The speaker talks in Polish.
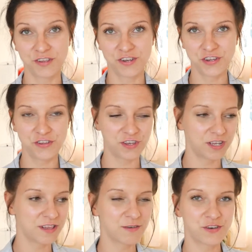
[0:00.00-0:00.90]
Na
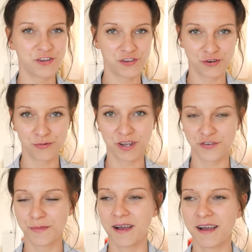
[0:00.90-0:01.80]
szczęście, całe szczęście, że
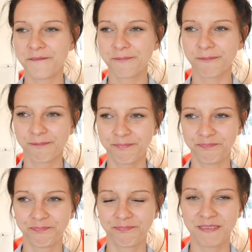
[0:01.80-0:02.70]
Łukasz ma
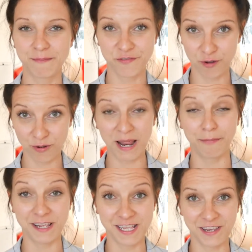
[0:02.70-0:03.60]
mm, tam swoją grę
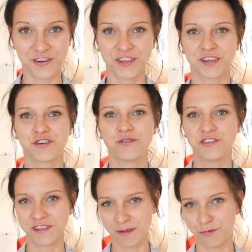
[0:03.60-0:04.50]
PlayStation, także on
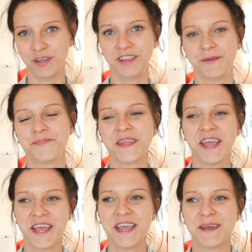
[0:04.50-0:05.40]
się zajmuje tym.
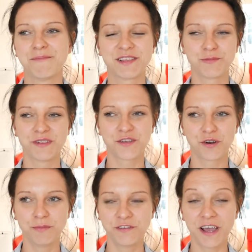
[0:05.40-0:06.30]
Ma sobie co
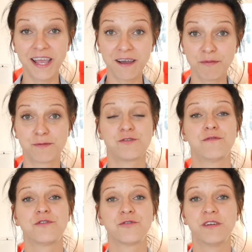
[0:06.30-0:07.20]
robić, a ja po
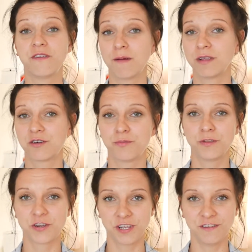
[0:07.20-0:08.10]
prostu wyszukiwałam na
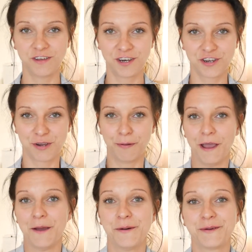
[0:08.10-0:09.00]
komputerze jakieś gry, żeby
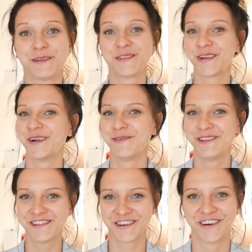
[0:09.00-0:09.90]
po prostu
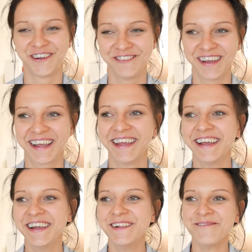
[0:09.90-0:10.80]
robić cokolwiek
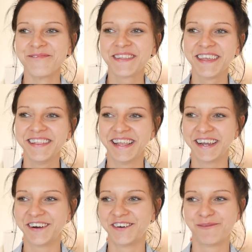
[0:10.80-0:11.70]

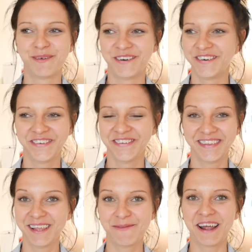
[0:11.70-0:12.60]
innego, bo
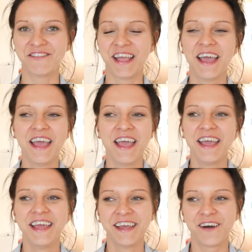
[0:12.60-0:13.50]
naprawdę
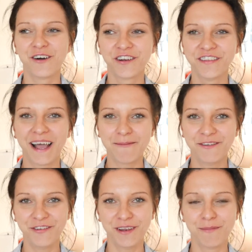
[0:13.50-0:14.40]

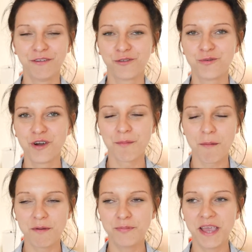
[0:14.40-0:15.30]
oglądamy filmy w kółko,
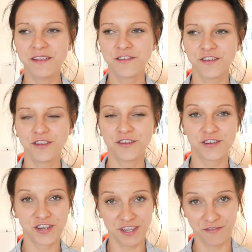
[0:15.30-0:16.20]
mamy pięć i to
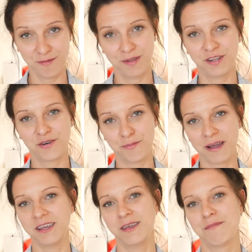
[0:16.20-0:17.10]
jeszcze nie filmy, tylko
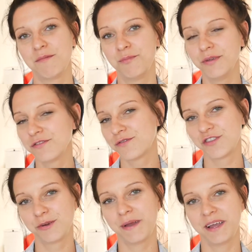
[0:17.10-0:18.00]
bajki. Mamy pięć
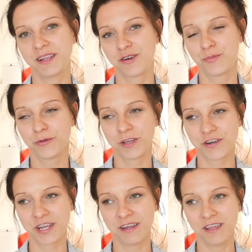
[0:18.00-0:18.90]
różnych bajek na
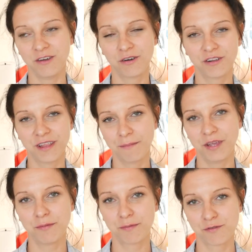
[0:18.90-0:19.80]
komputerze i
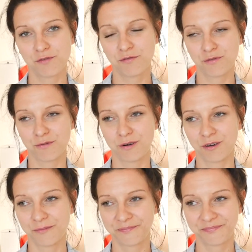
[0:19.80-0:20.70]
oglądamy je po prostu w
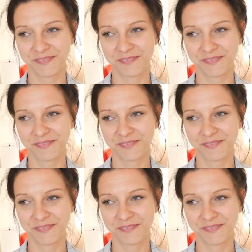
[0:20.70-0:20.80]
kółko.